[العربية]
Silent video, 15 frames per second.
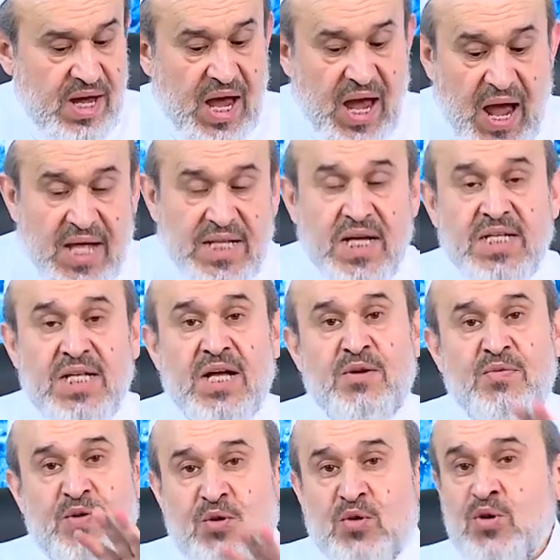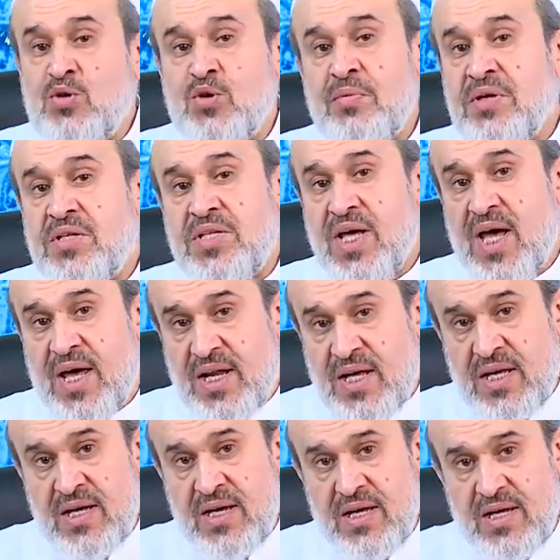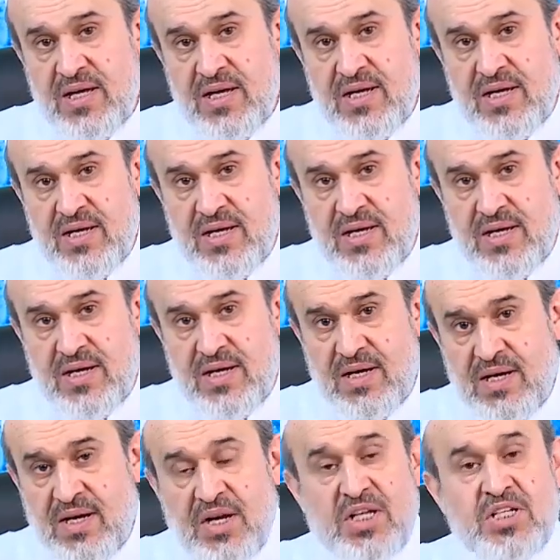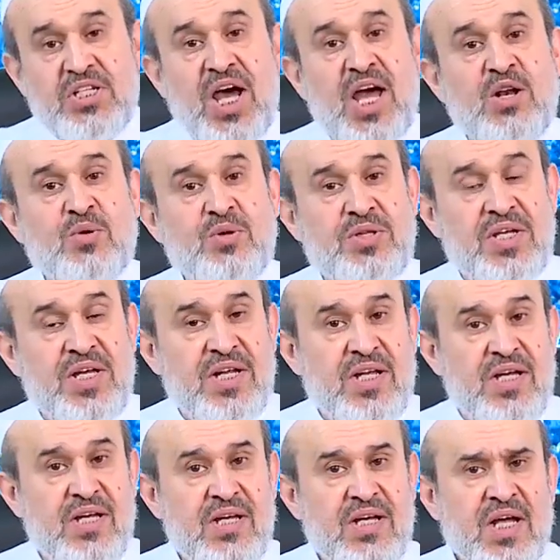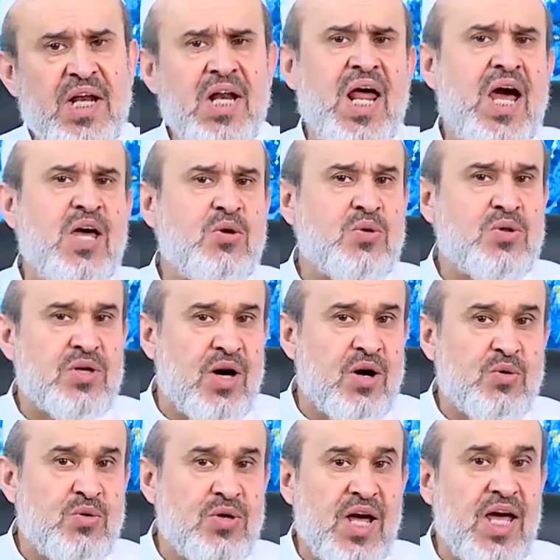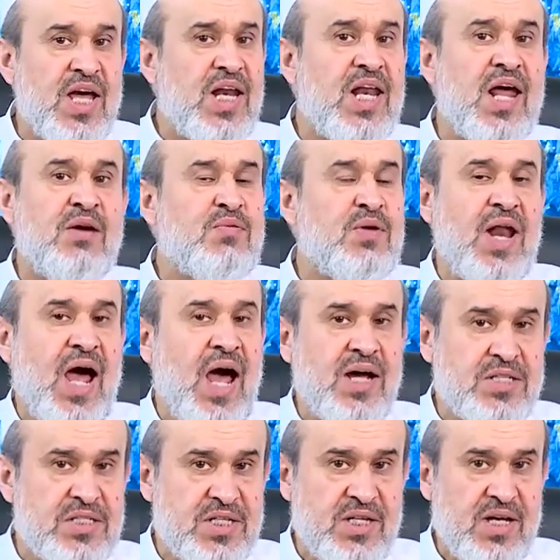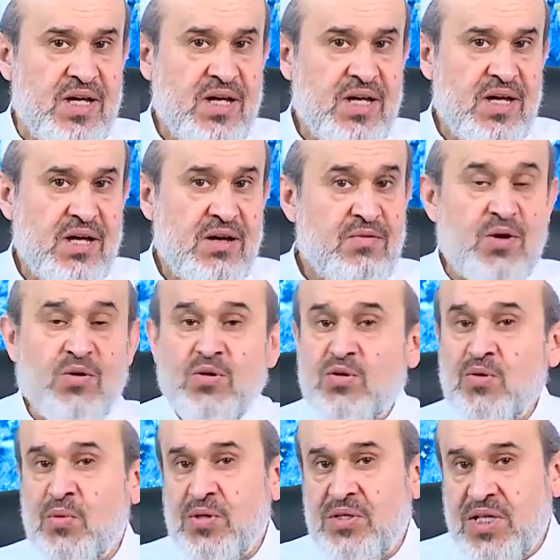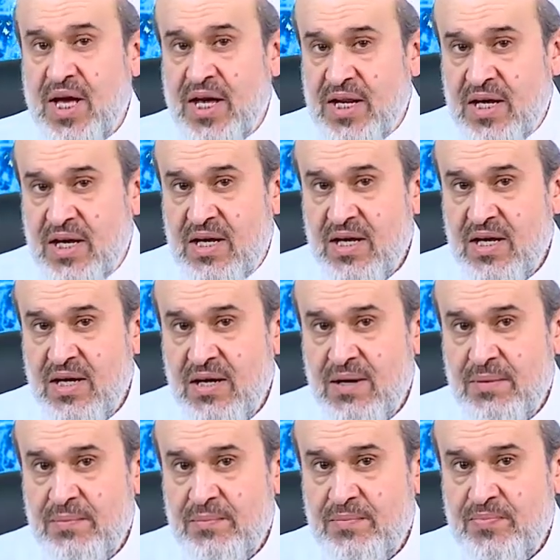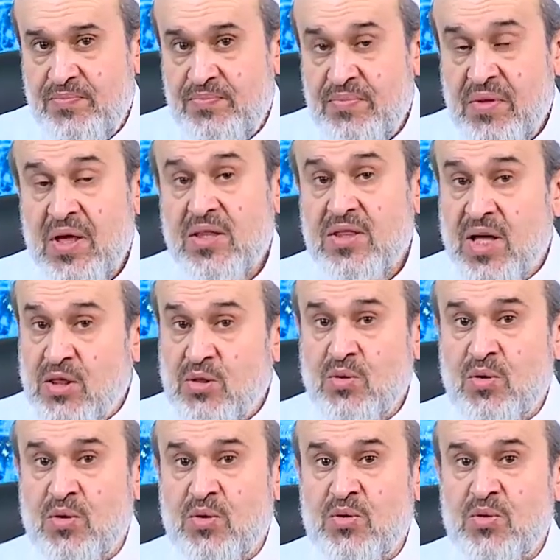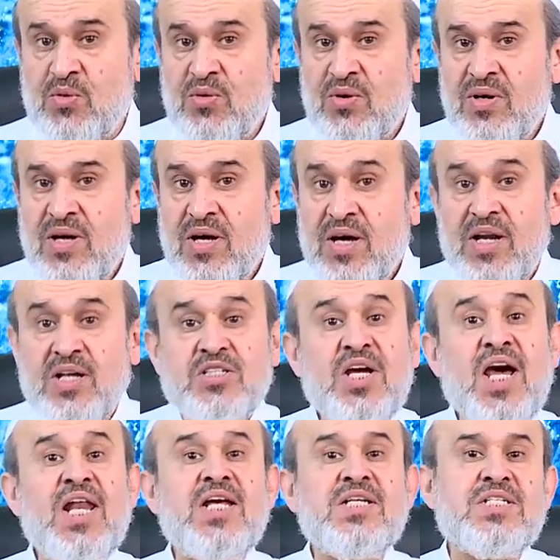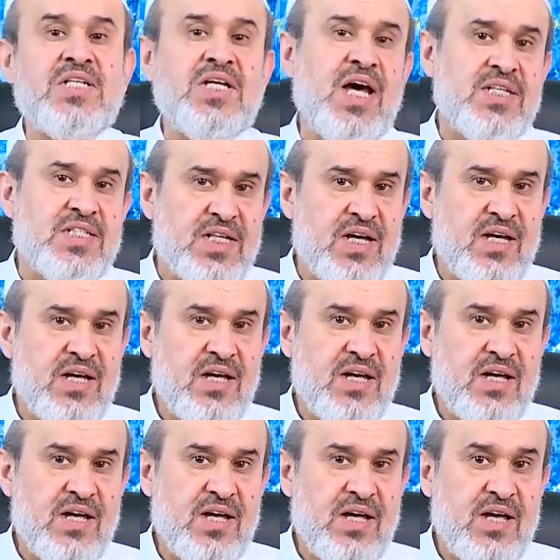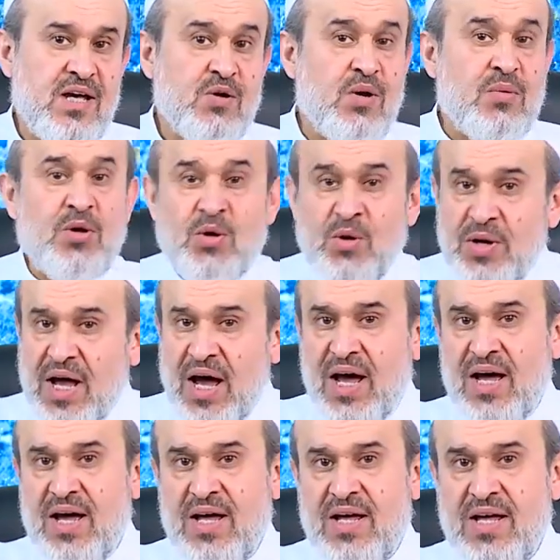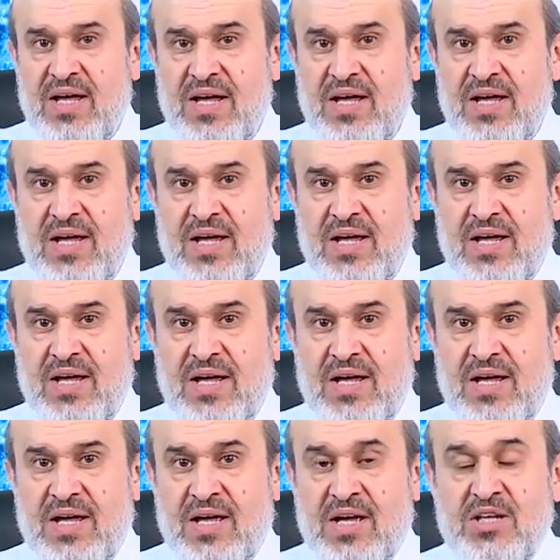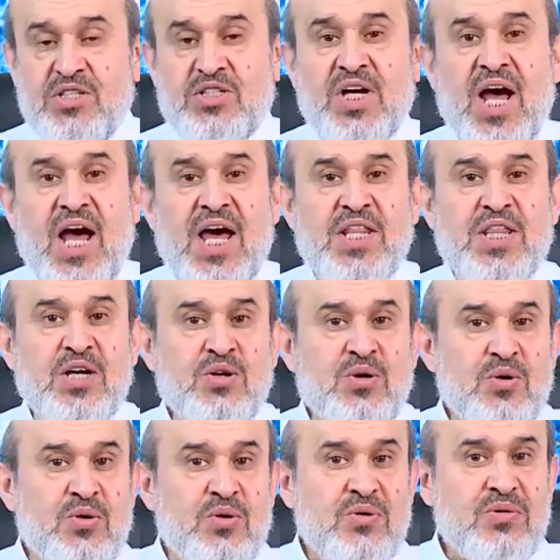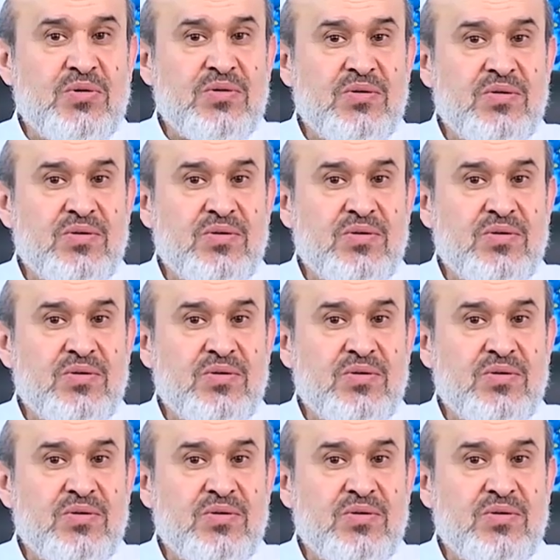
عادة في كتب التاريخ رجال الدين لا يذكرون إلا في الحاشية فكتب التاريخ تذكر رجال السياسة ومن هنا جاء ذكر